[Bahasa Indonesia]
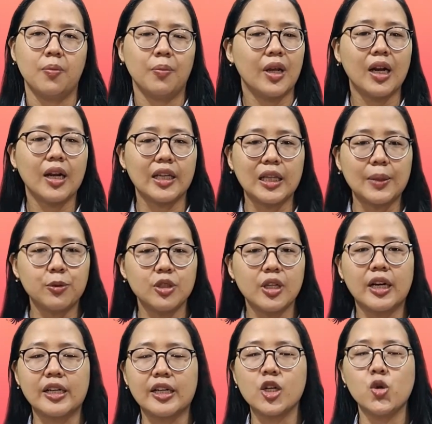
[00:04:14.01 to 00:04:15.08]
Biarlah kita
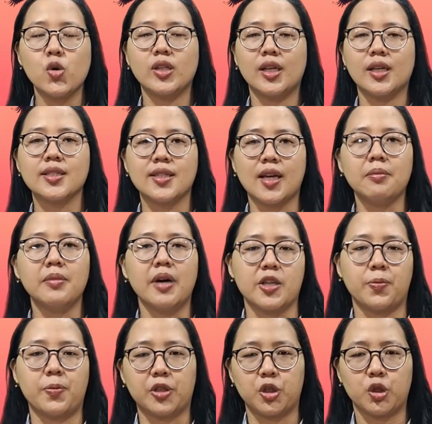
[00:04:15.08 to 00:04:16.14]
punya kerinduan yang sama
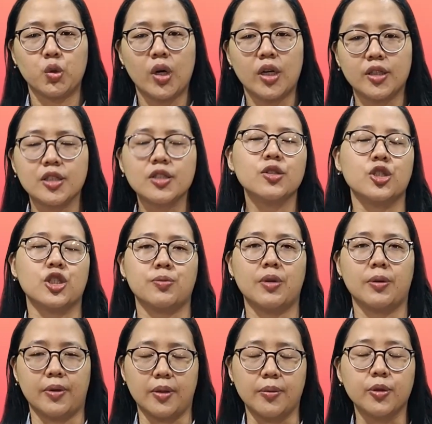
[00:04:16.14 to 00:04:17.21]
seperti Tuhan Yesus,
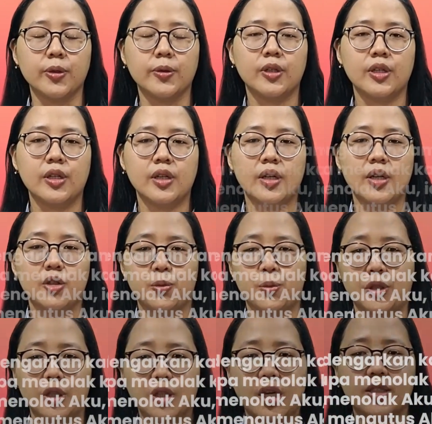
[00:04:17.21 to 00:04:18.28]
Bapak Ibu. Seperti